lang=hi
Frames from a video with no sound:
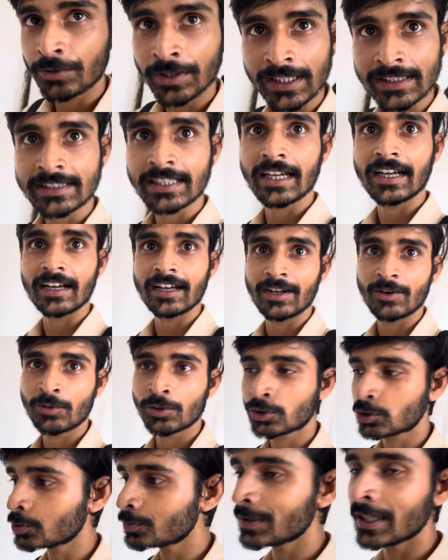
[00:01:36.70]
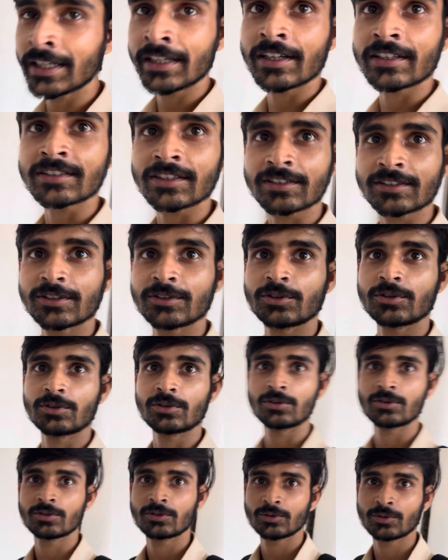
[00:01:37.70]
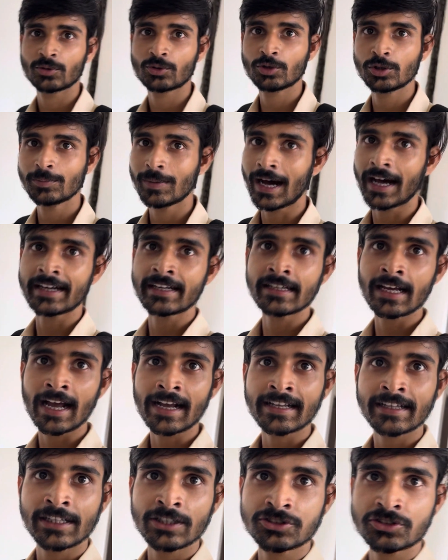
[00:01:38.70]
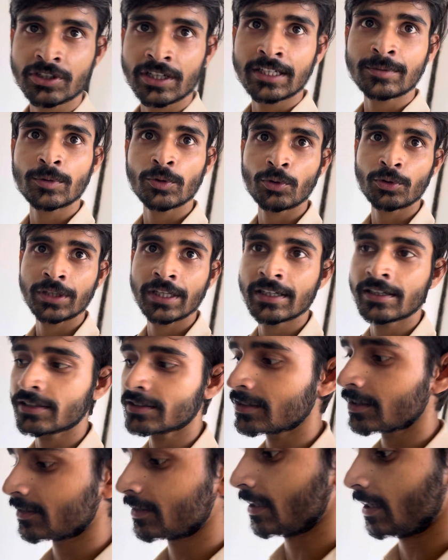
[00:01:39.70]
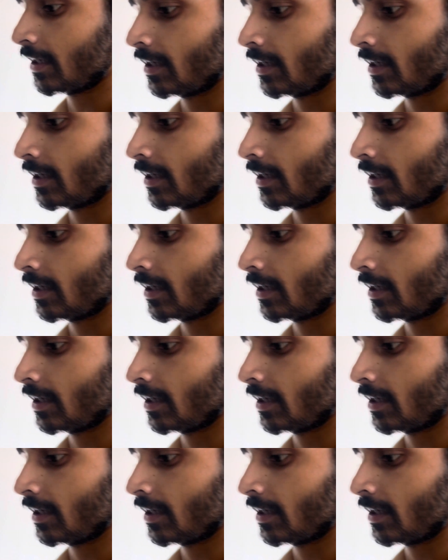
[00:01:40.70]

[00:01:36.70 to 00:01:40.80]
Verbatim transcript: फिक्स है वो तुम नहीं कर सकते हो कोई बाहरी आके रेस्टोरेंट में वो नहीं कर सकता